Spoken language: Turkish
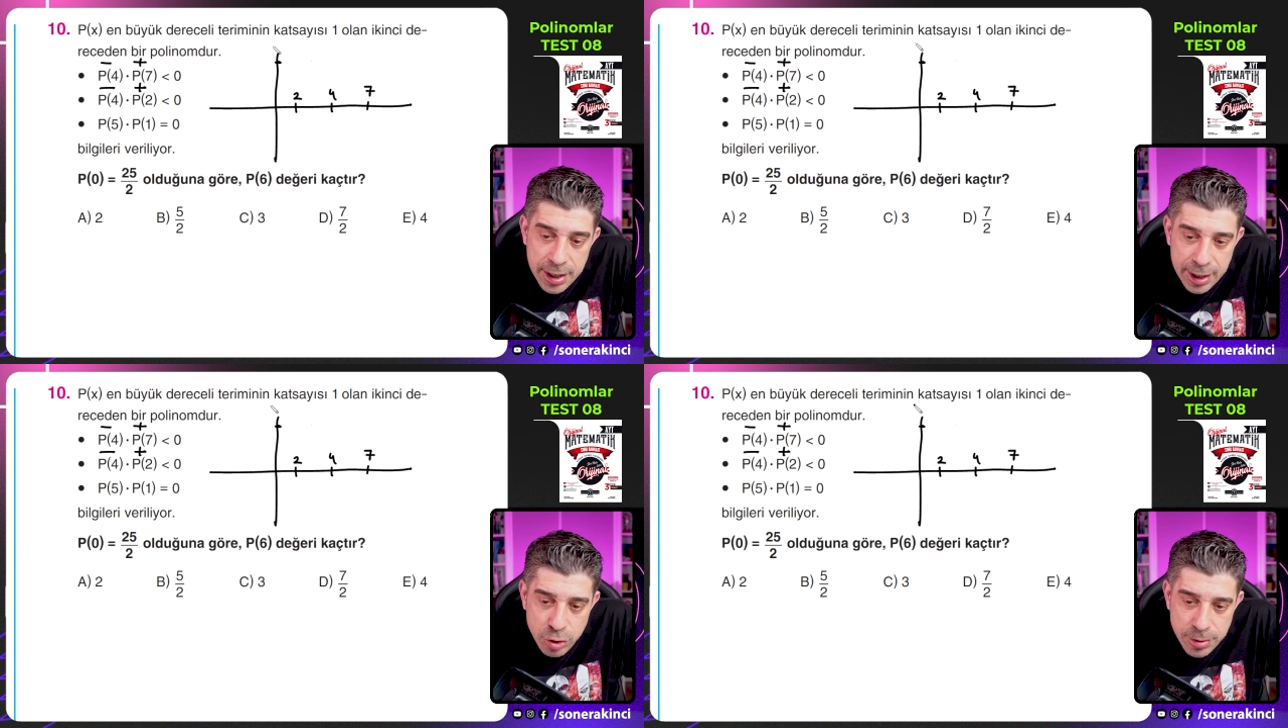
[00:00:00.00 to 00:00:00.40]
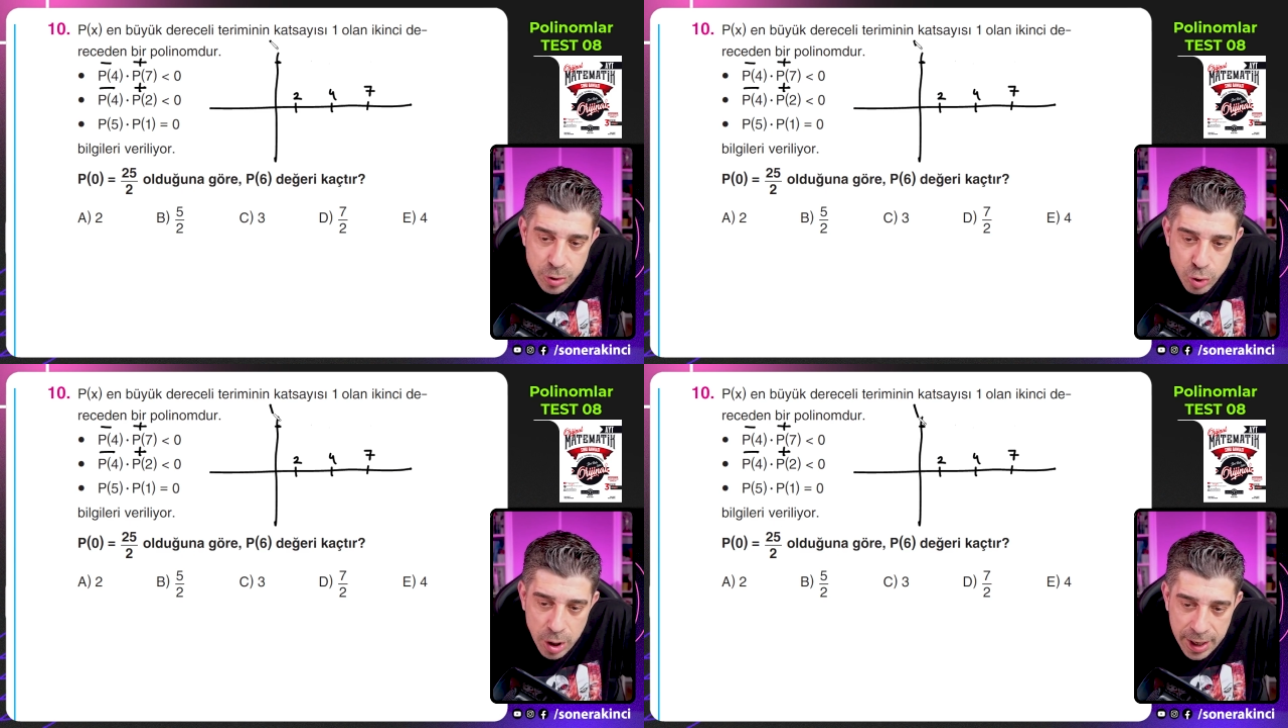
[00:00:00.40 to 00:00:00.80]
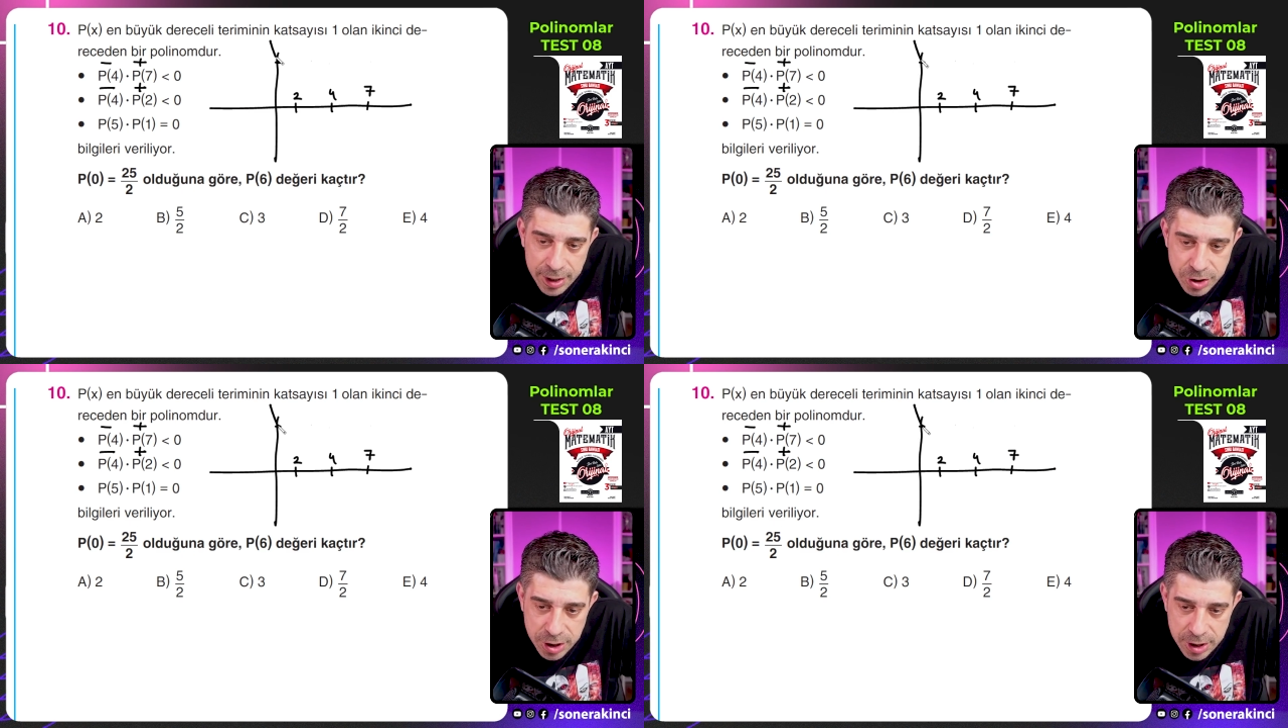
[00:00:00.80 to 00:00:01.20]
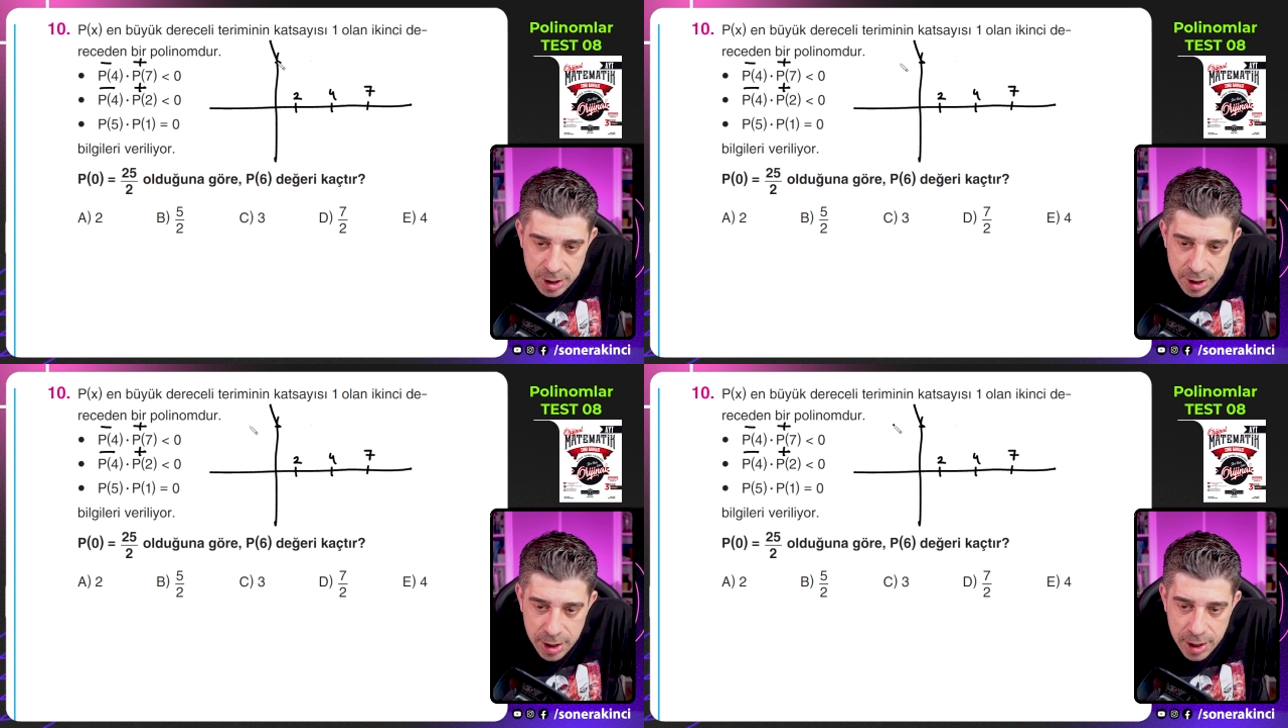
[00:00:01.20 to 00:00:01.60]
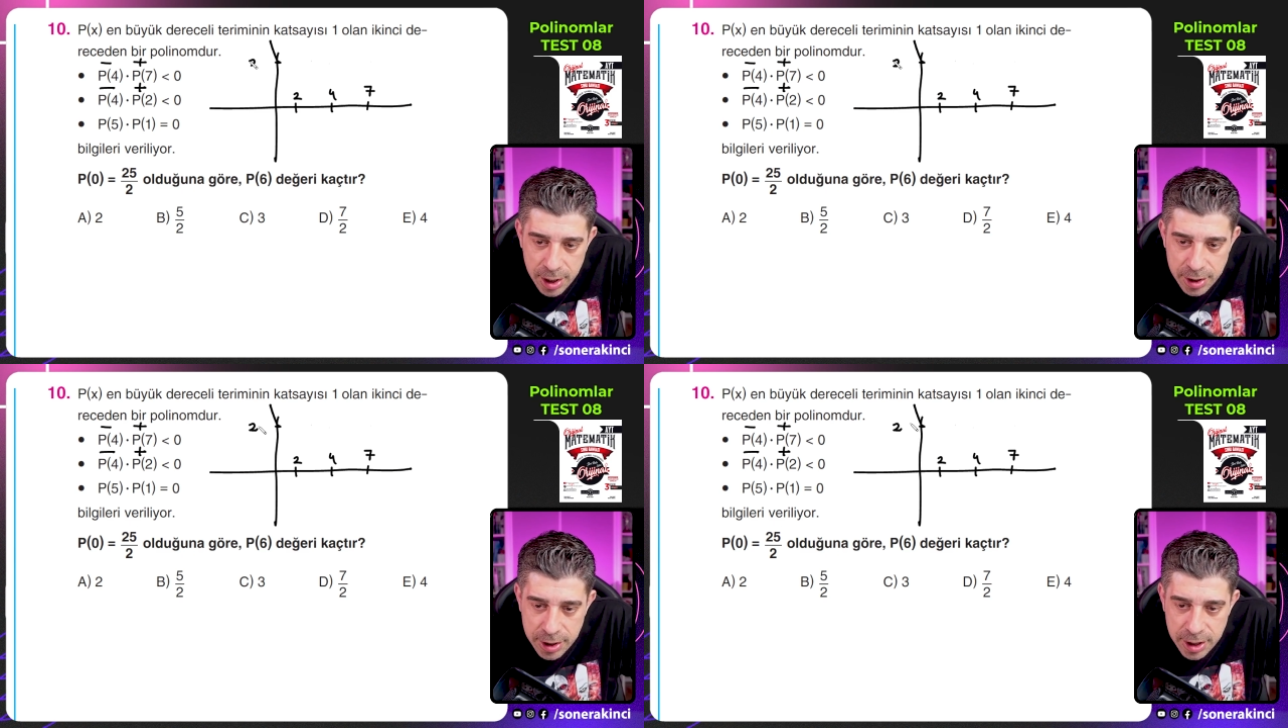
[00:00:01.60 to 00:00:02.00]
Yani o zaman şöyle gelecek.
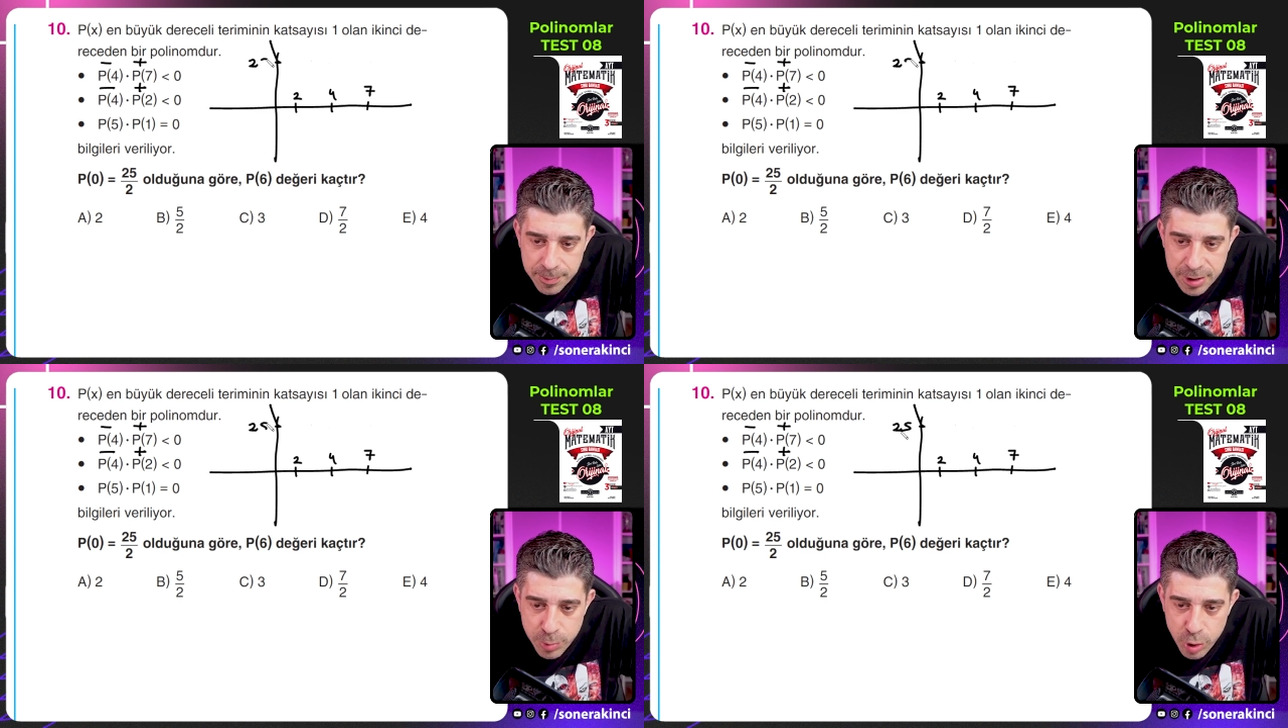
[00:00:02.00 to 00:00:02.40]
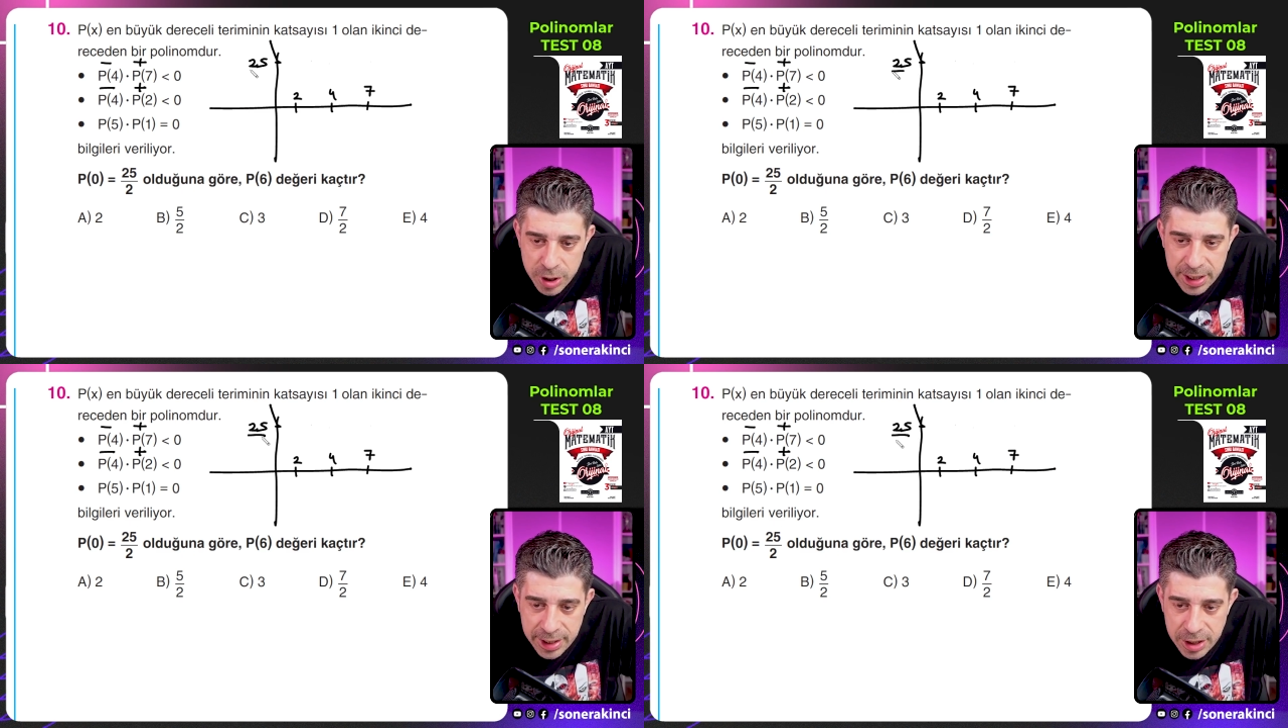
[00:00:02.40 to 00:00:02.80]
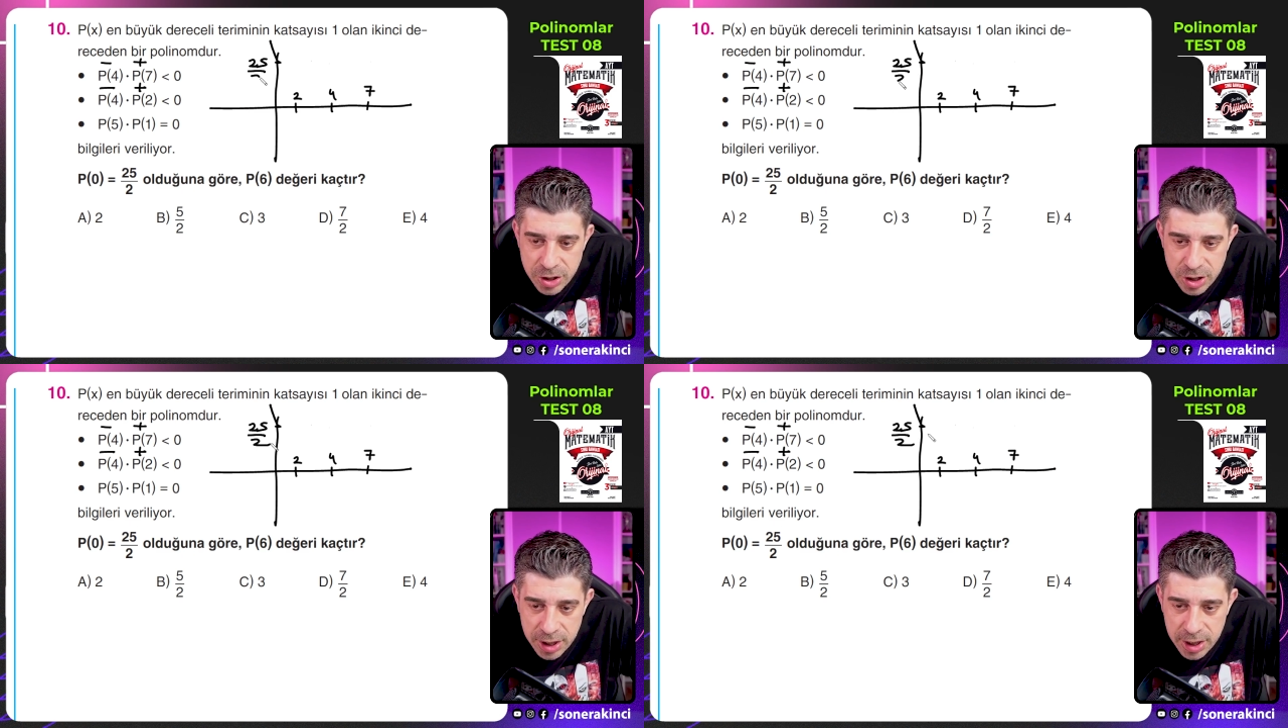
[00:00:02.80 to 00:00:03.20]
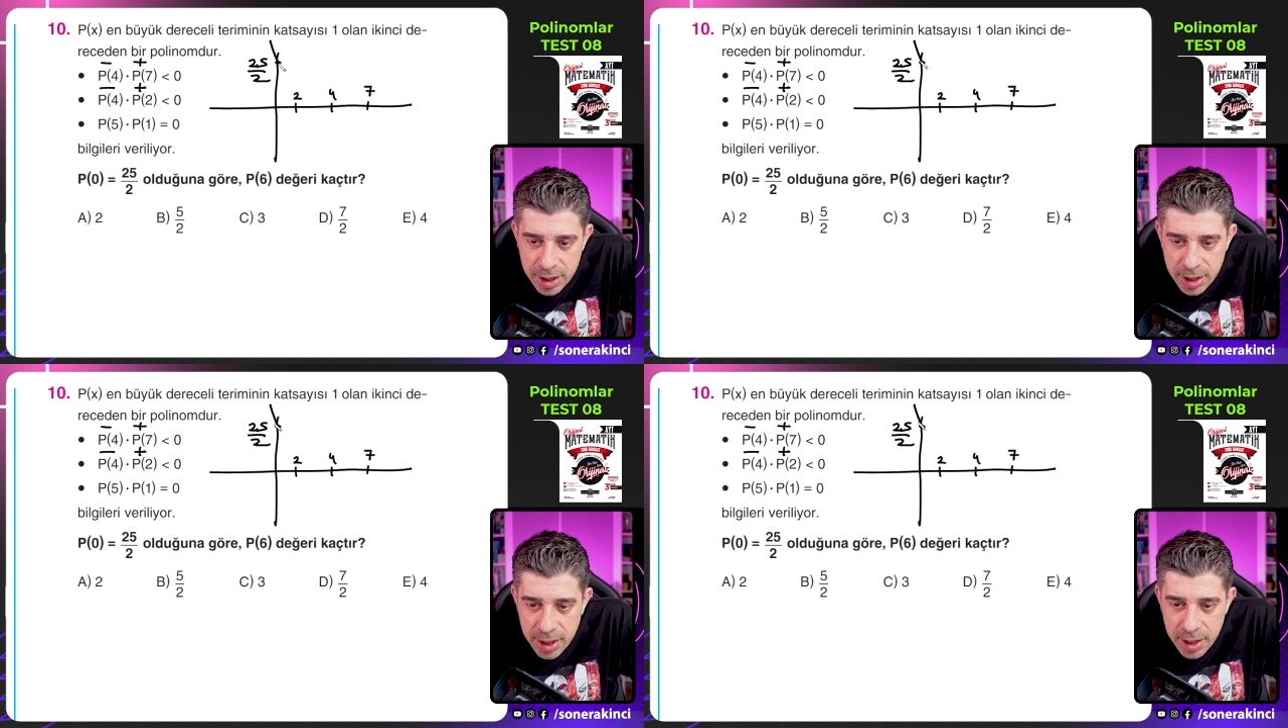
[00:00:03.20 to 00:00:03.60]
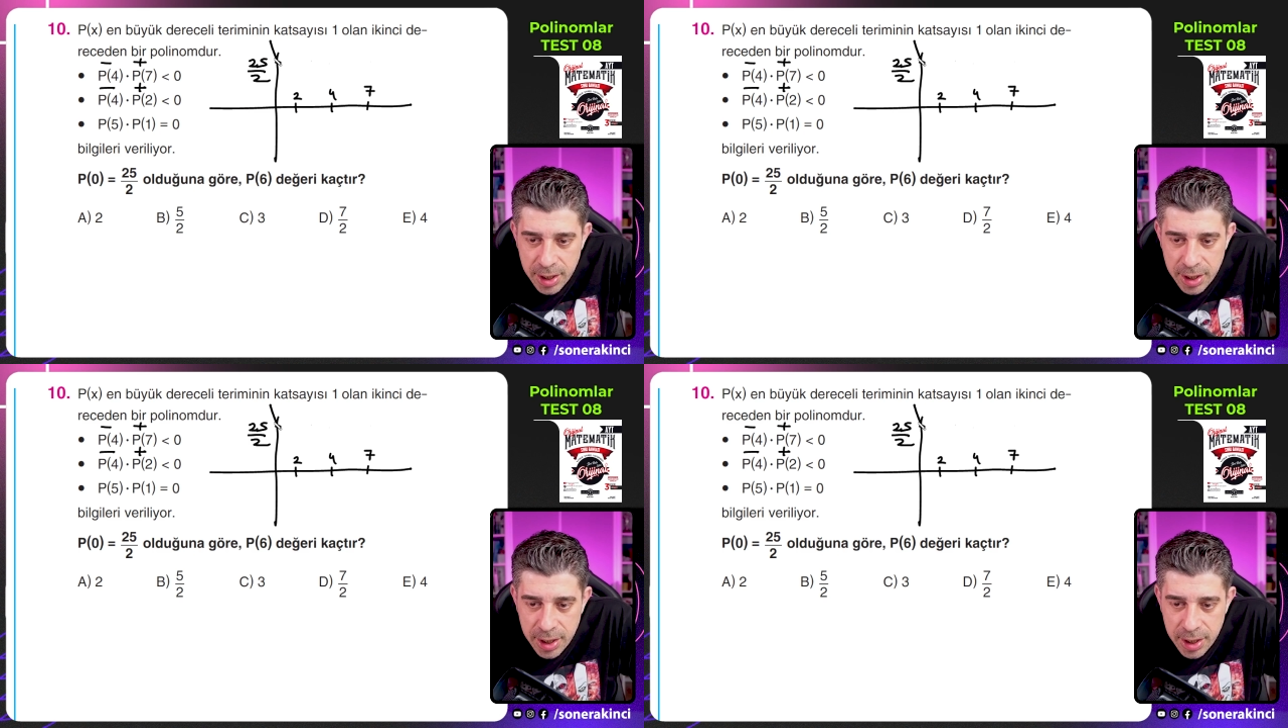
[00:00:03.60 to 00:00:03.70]
25 bölü 2'den geçecek.